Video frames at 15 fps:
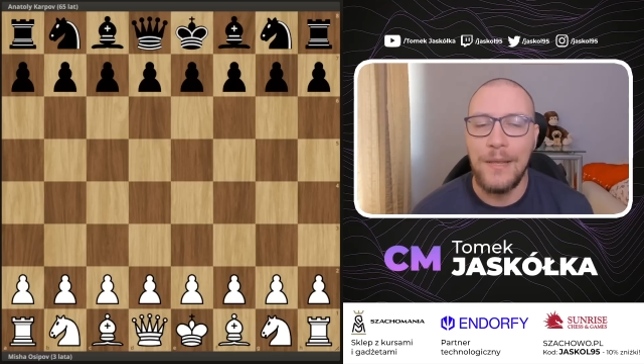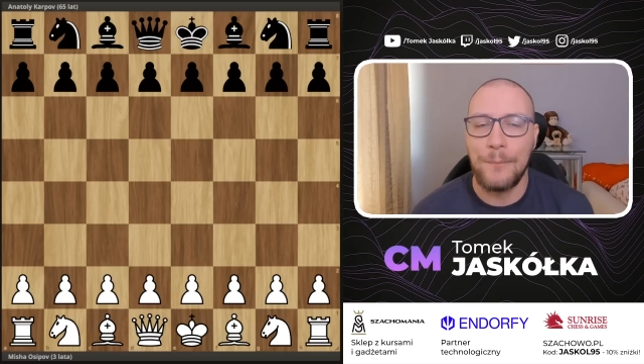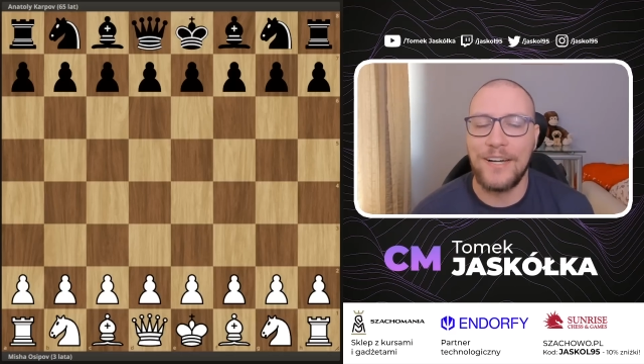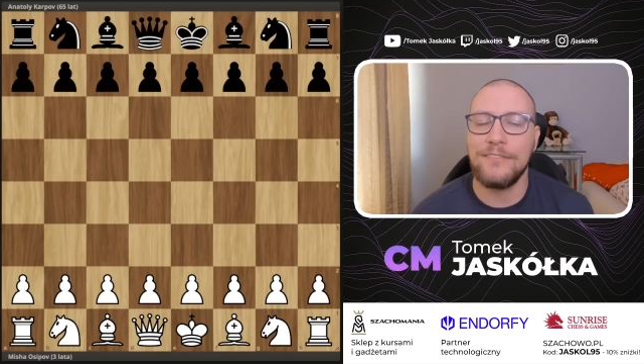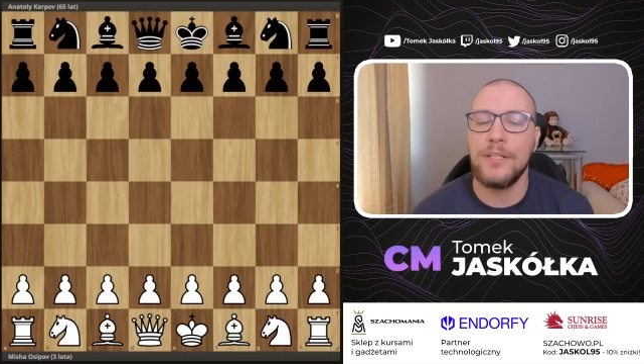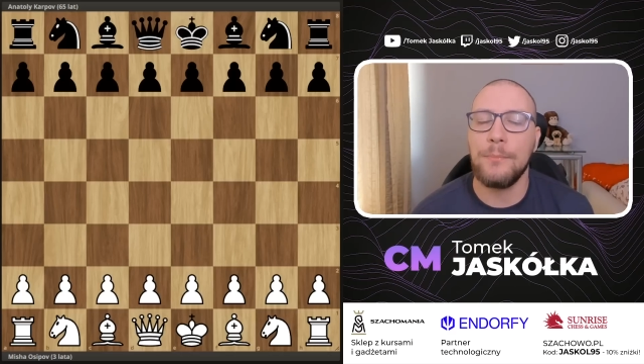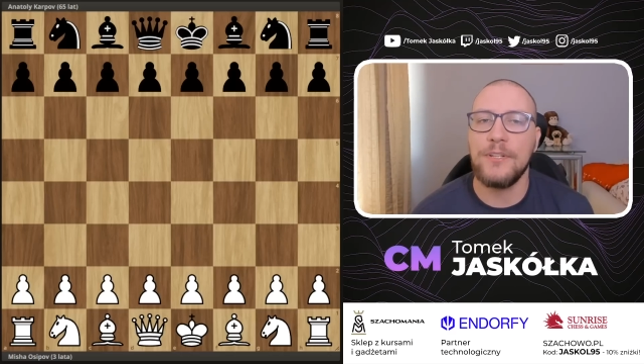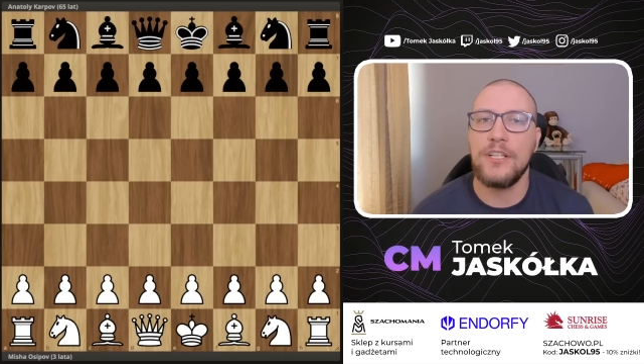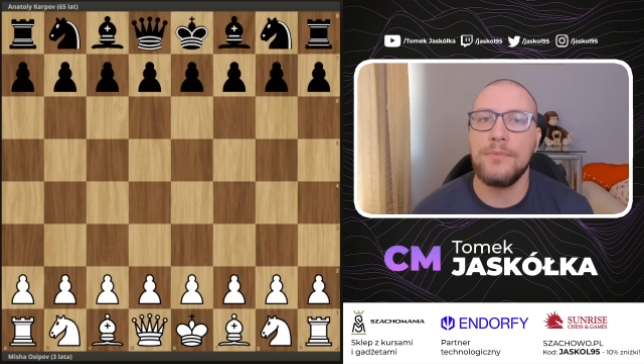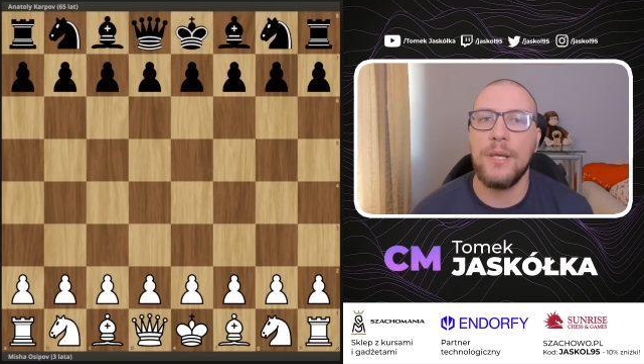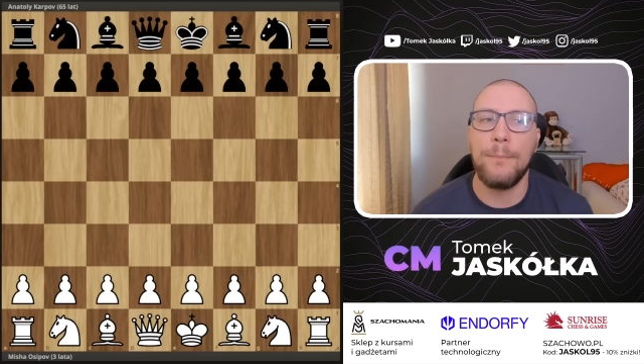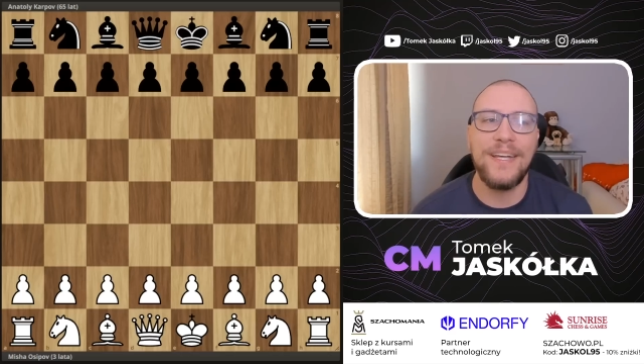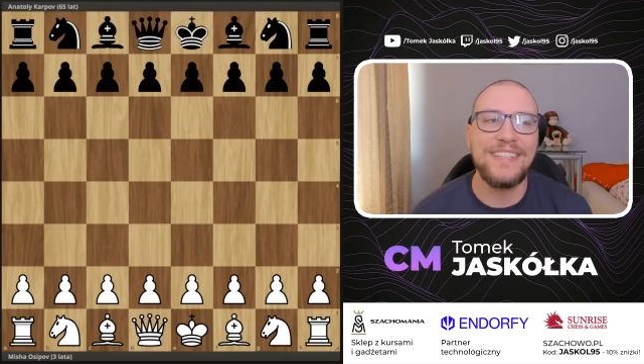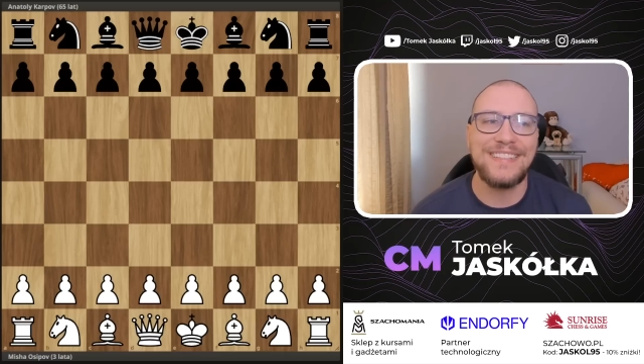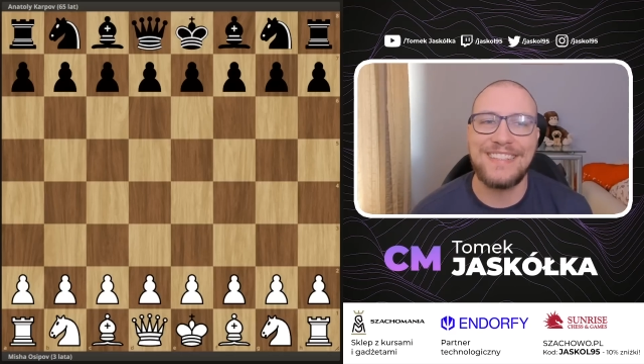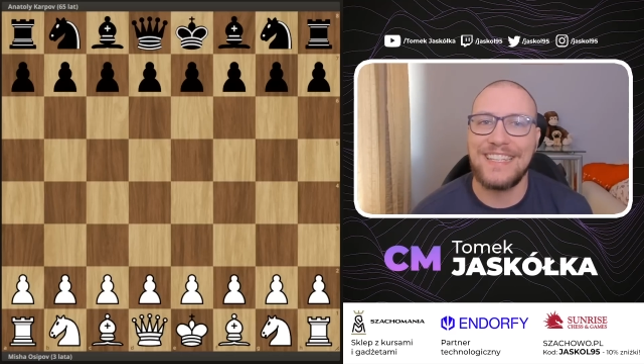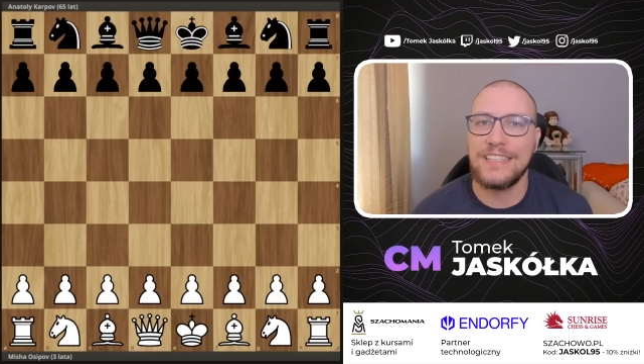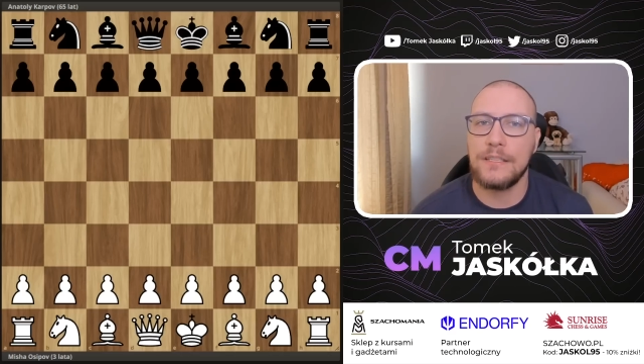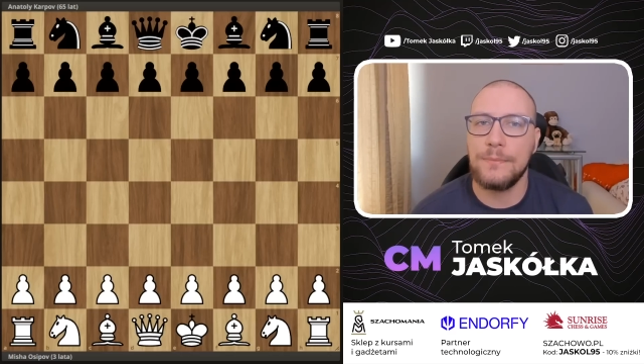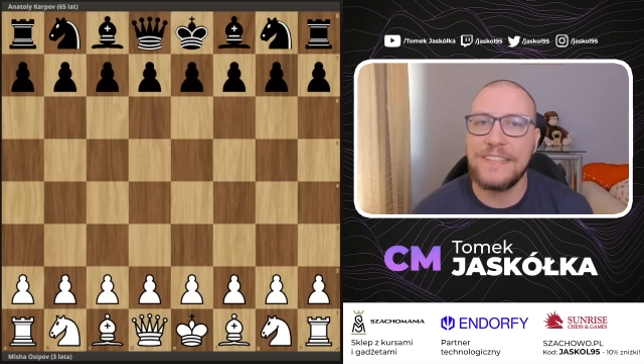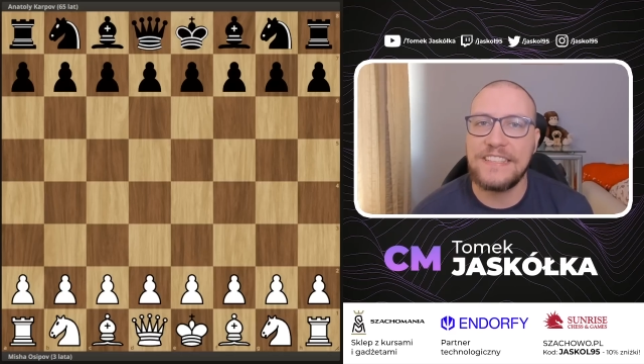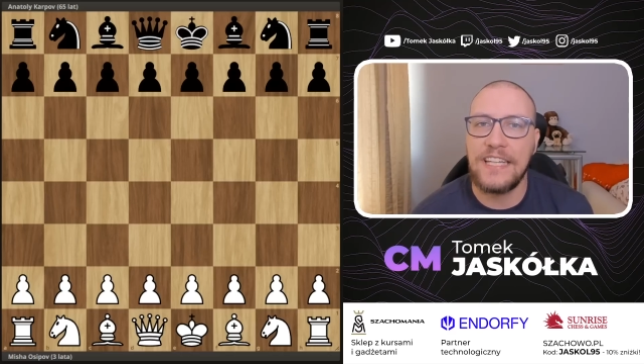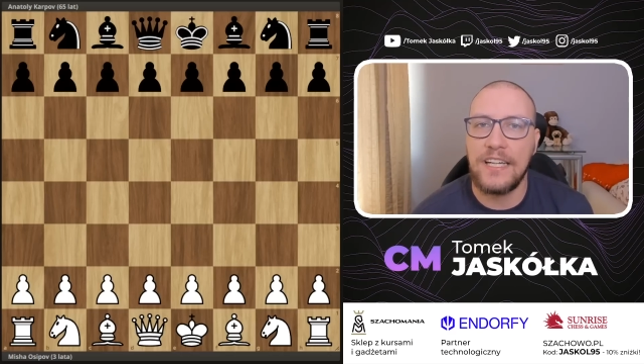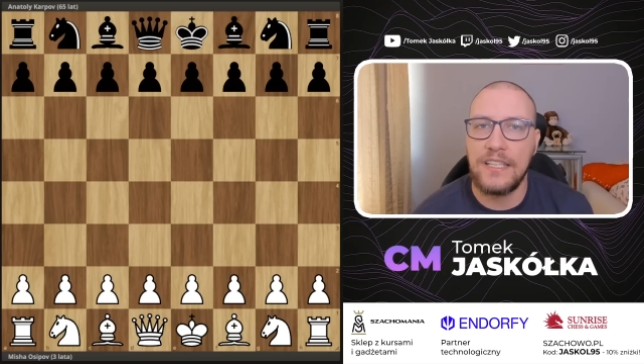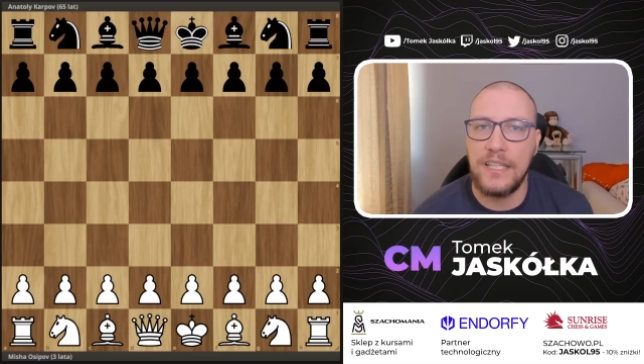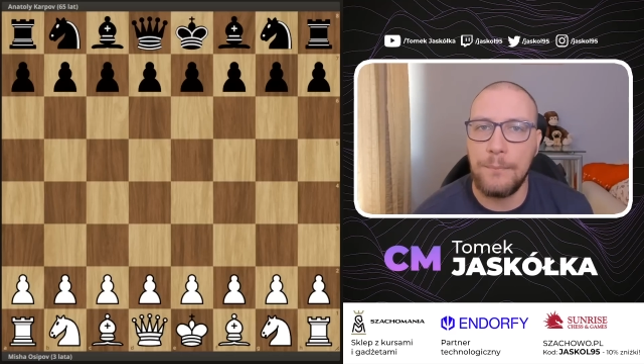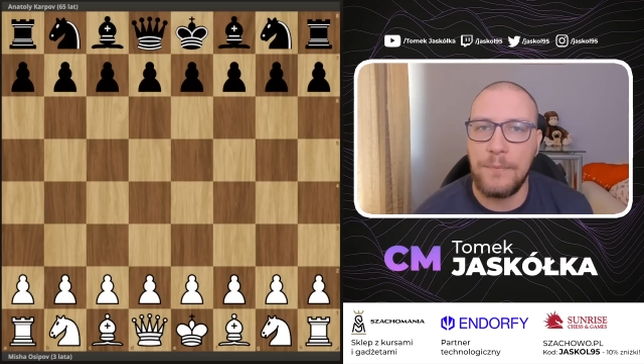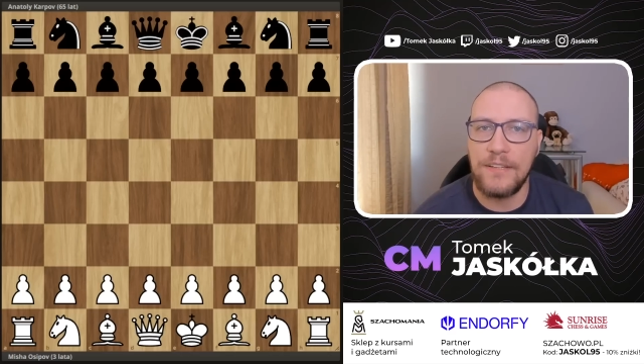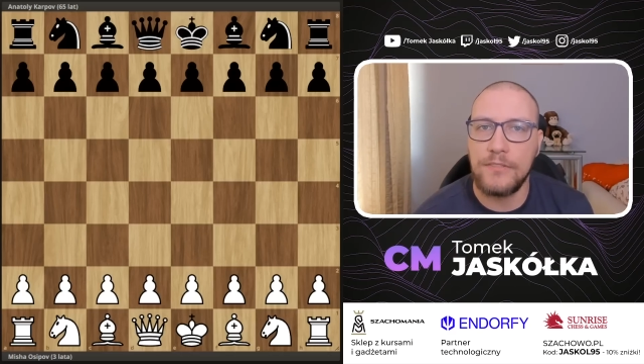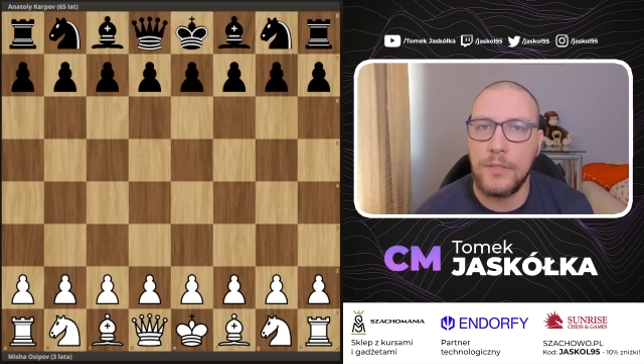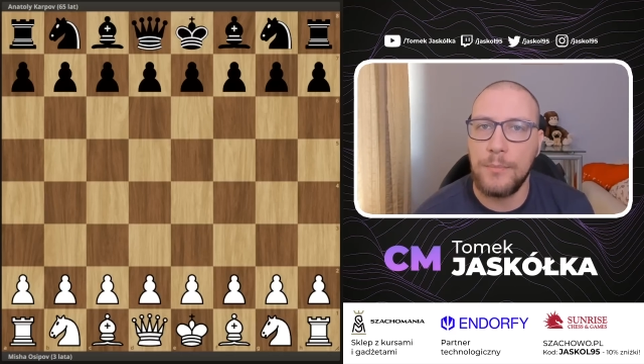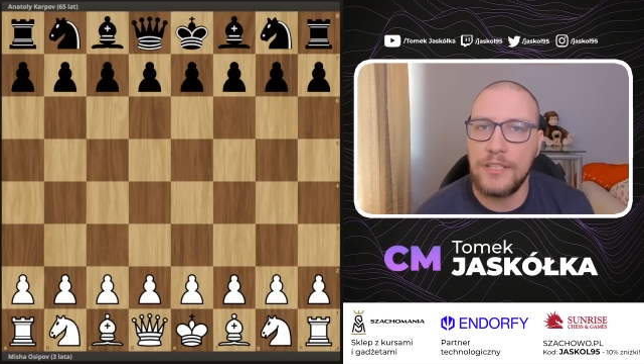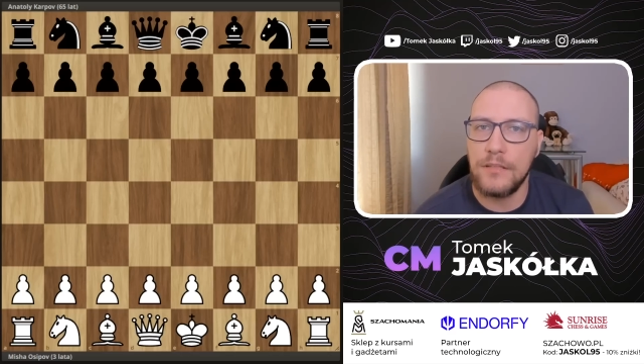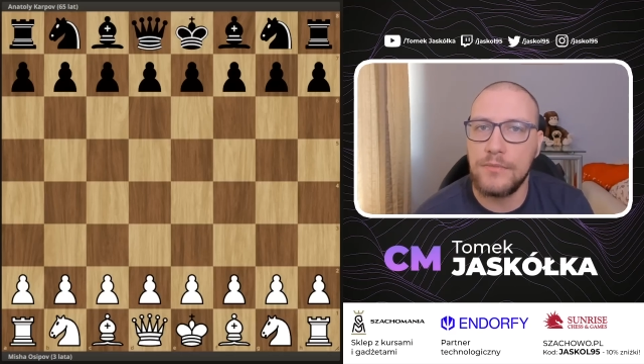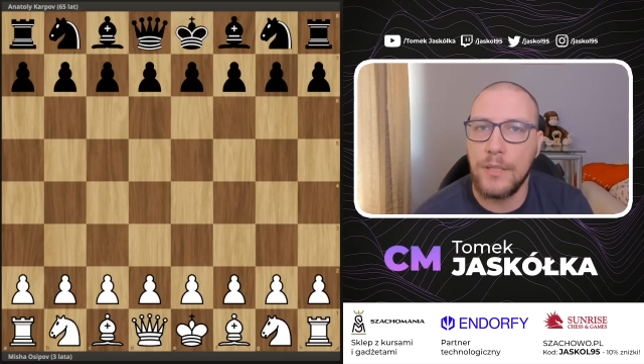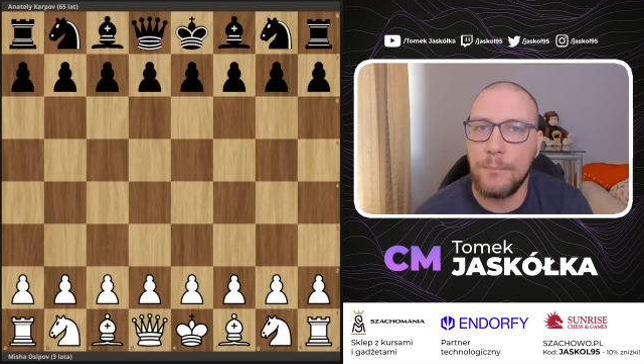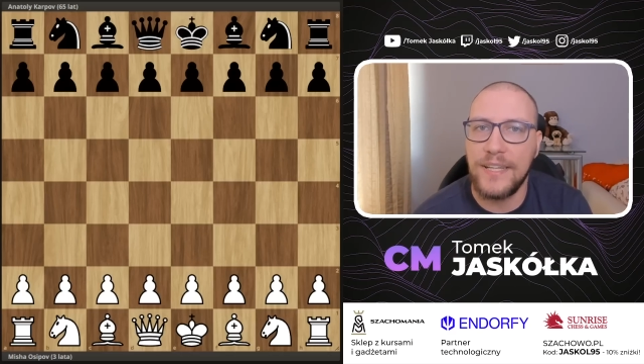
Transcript: Prawdopodobnie będzie transmisja i prawdopodobnie